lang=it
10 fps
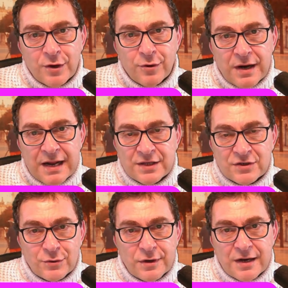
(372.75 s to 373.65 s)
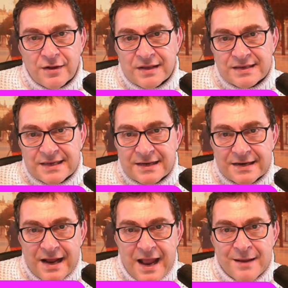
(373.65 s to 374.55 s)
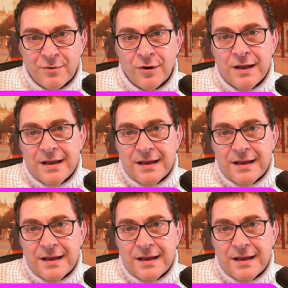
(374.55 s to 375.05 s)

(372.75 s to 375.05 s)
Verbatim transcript: ancora Renzo non era andato a Sanremo,